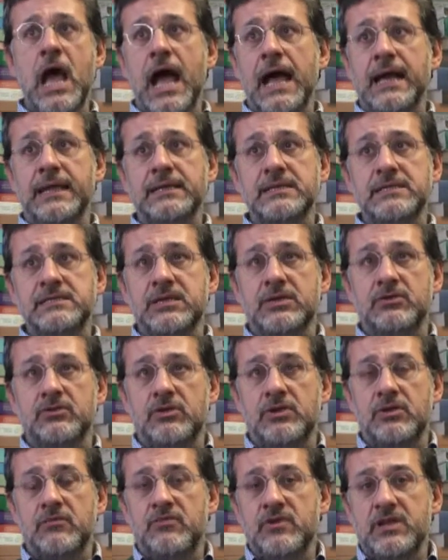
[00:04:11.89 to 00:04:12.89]
ha
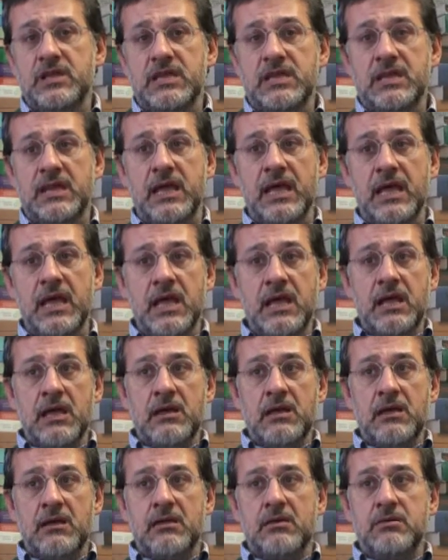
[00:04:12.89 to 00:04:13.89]
iniziato ad avvenire
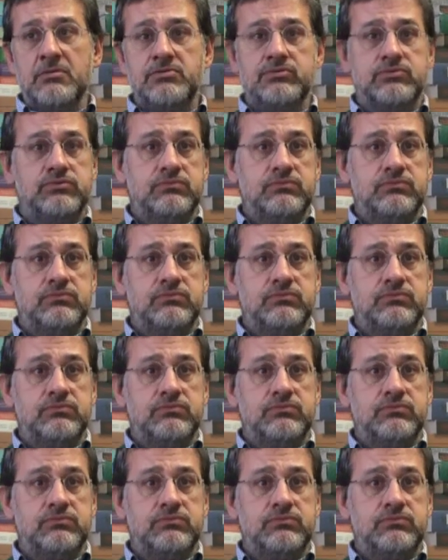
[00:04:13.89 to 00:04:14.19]
eh,